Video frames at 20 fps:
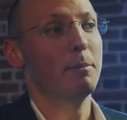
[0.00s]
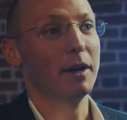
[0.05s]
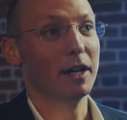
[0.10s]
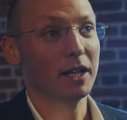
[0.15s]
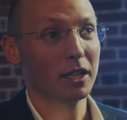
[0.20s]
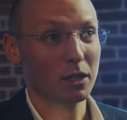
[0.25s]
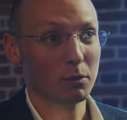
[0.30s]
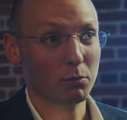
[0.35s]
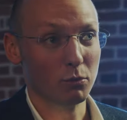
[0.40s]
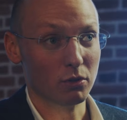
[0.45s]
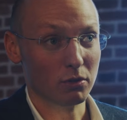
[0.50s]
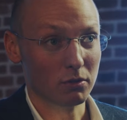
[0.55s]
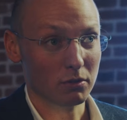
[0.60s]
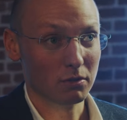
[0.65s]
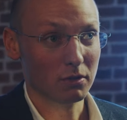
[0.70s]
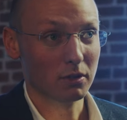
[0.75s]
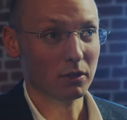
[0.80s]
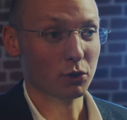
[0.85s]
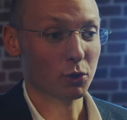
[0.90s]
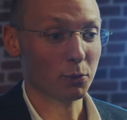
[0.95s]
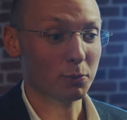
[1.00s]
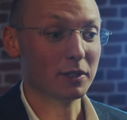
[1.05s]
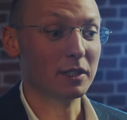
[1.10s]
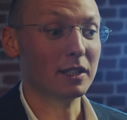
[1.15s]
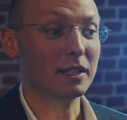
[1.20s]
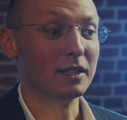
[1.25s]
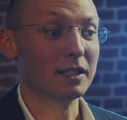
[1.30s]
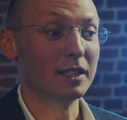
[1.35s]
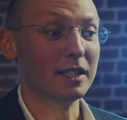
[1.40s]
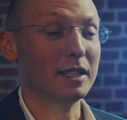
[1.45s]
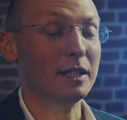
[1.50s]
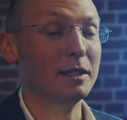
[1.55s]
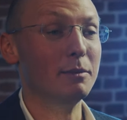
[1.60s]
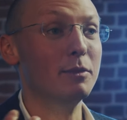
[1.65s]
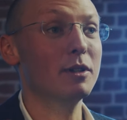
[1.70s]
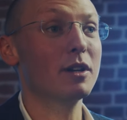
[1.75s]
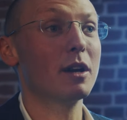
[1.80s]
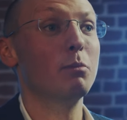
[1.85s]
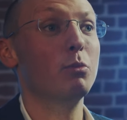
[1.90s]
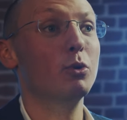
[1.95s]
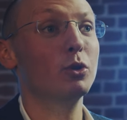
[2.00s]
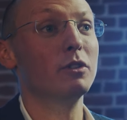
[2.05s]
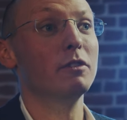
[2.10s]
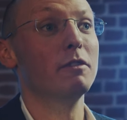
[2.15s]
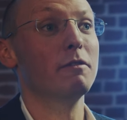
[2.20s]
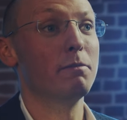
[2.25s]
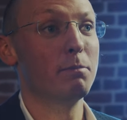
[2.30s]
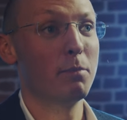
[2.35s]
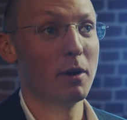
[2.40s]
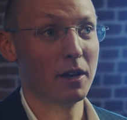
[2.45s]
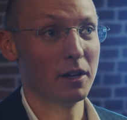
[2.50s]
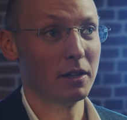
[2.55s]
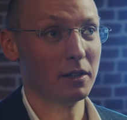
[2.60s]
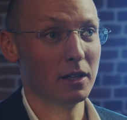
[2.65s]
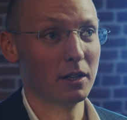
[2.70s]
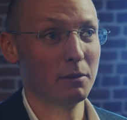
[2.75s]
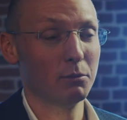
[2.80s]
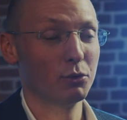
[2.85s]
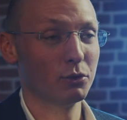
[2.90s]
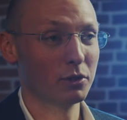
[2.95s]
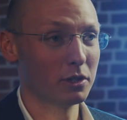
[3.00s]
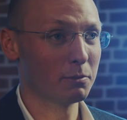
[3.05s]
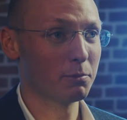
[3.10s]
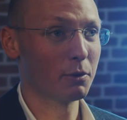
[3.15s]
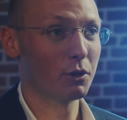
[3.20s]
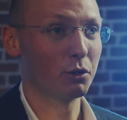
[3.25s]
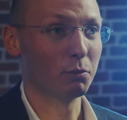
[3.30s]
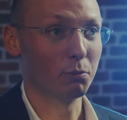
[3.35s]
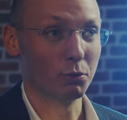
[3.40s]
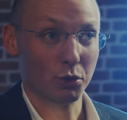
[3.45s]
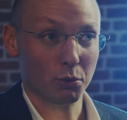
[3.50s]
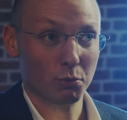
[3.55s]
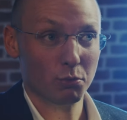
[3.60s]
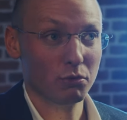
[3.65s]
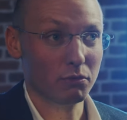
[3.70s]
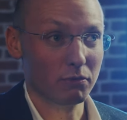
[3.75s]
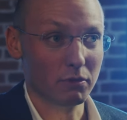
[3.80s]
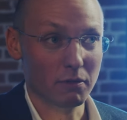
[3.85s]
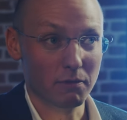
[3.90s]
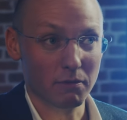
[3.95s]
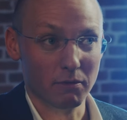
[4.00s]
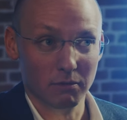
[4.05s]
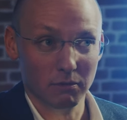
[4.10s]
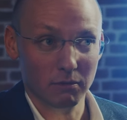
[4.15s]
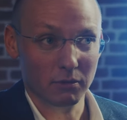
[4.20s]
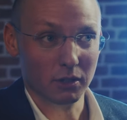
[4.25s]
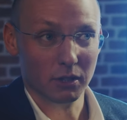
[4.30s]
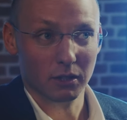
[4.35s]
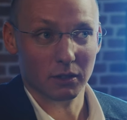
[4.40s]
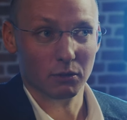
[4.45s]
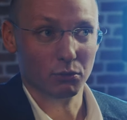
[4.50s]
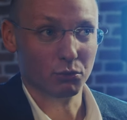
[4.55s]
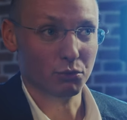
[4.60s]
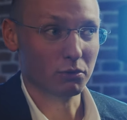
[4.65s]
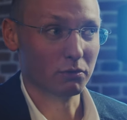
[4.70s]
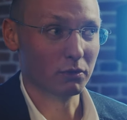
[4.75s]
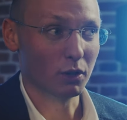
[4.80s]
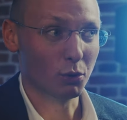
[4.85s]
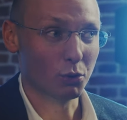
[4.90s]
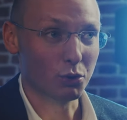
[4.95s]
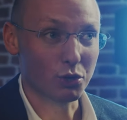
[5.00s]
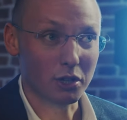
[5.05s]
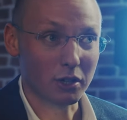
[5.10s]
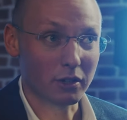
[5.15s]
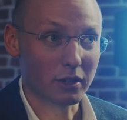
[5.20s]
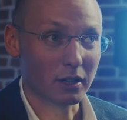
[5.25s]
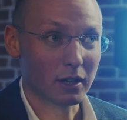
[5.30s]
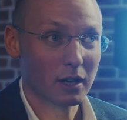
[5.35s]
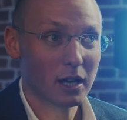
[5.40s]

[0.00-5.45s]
Поэтому, собственно, и мы работаем в паре. Да? Многие спрашивают, почему вы, действительно нужен второй человек.